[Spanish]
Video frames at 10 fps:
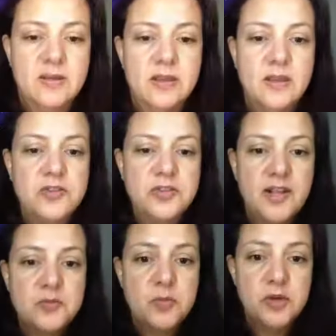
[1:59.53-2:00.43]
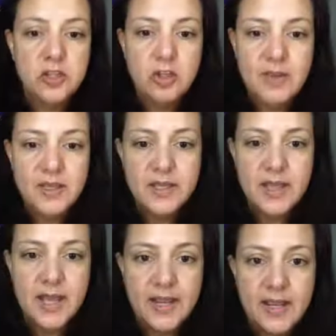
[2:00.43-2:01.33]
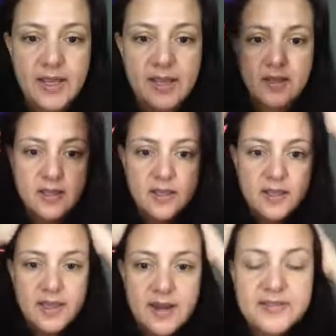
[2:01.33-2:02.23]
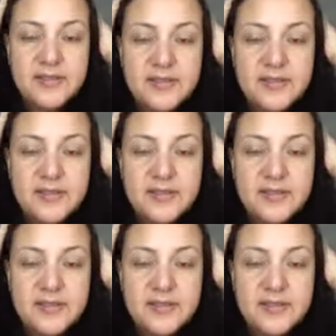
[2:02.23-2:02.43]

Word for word: Quiero enseñarles poquito maquillaje que necesitas,